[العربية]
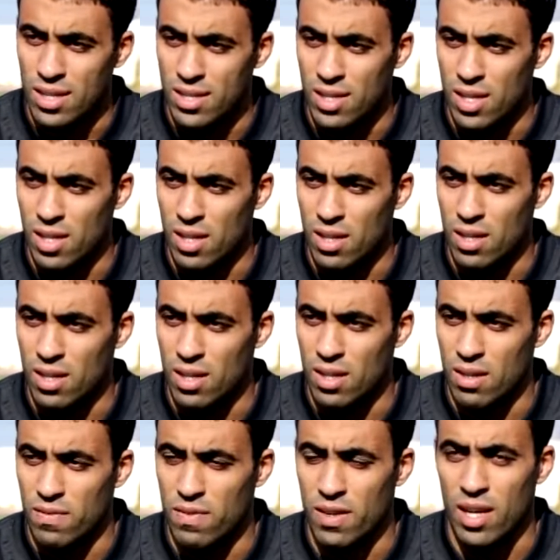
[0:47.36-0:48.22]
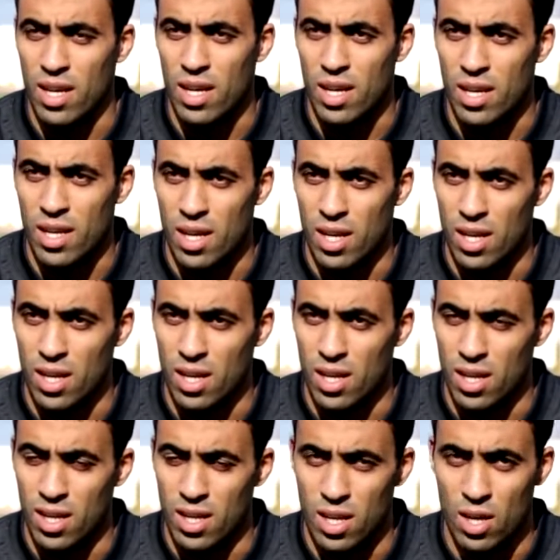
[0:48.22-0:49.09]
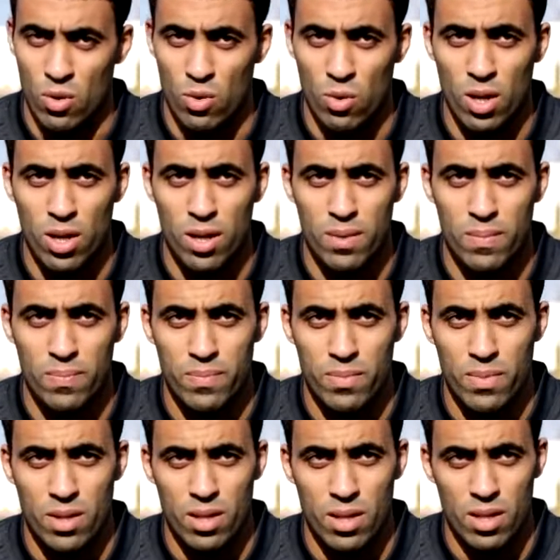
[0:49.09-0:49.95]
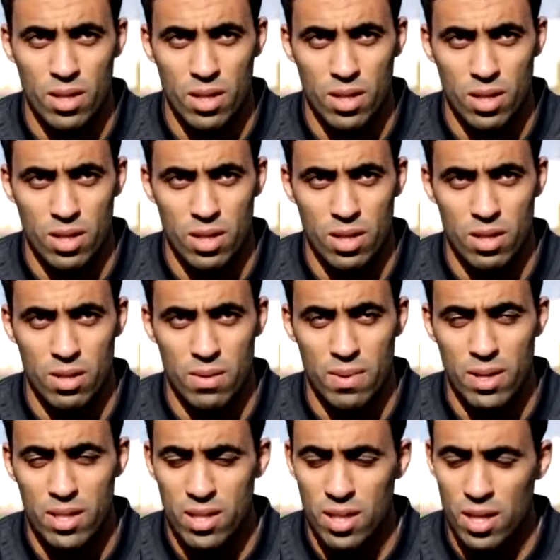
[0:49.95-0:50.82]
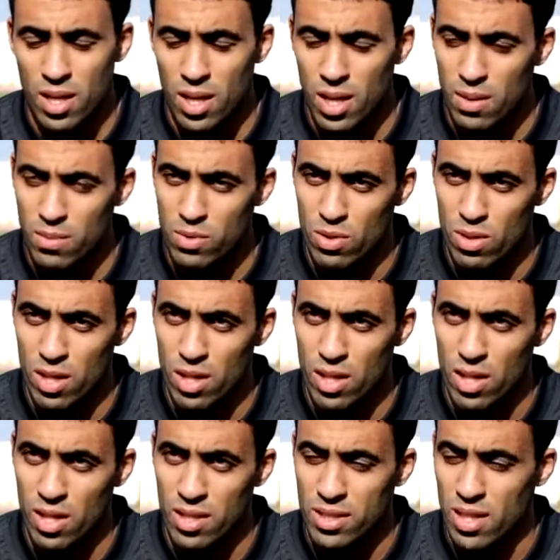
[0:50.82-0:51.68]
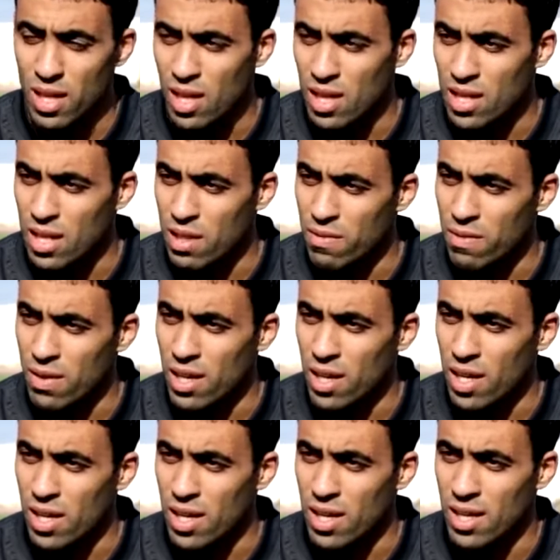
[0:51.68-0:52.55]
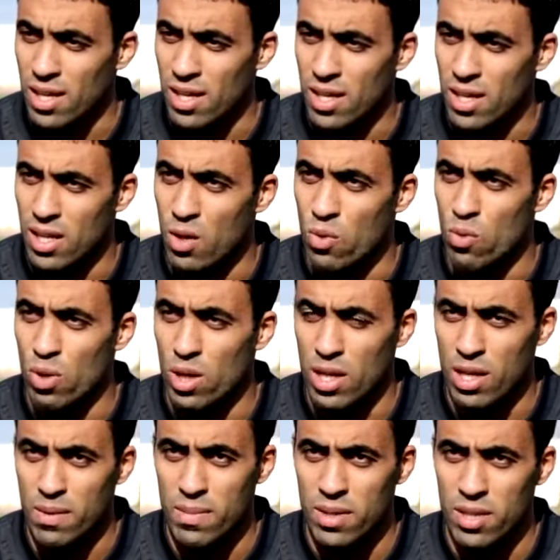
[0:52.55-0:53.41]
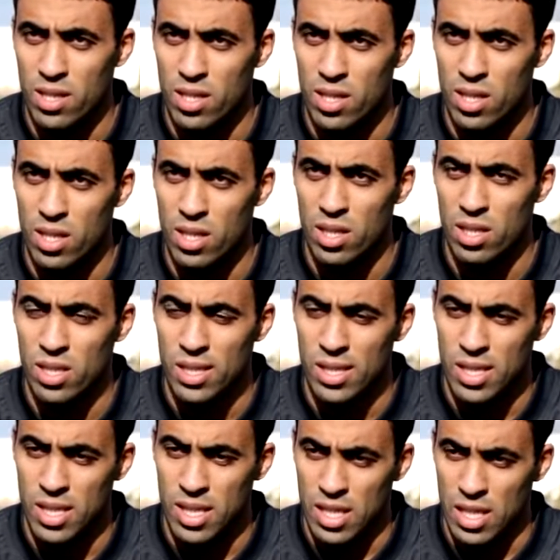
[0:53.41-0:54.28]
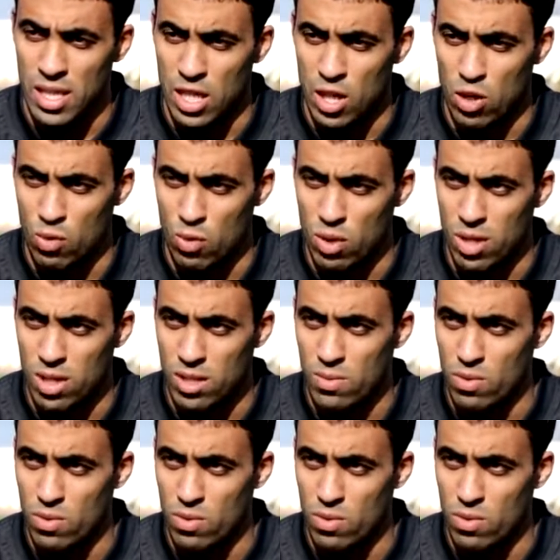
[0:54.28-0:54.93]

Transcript: حتى الفريق الاول آه، بعدها الحمد لله انتقلت للفريق الاول للمدينه اللي هو